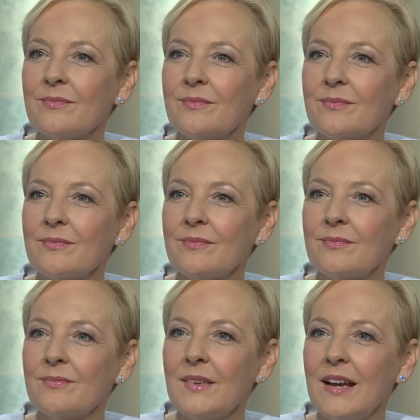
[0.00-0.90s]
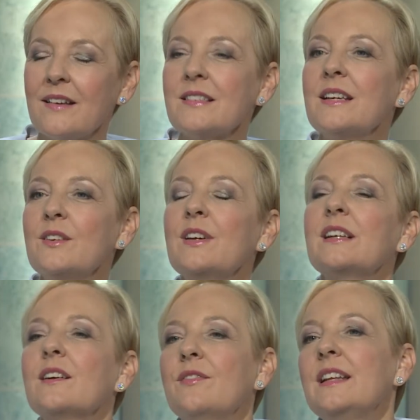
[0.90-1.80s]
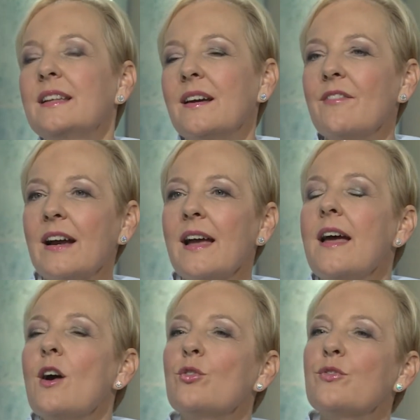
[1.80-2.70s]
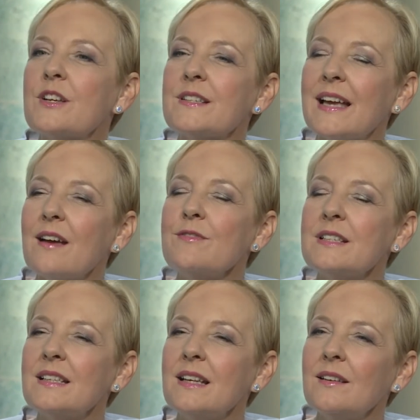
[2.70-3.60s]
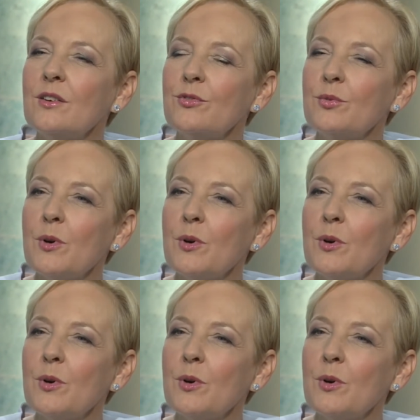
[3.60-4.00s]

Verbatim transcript: für die Behandlung. Ja, also genau. nicht wirklich weiterer Weg. Ja. Und genau. was treffen Sie denn da für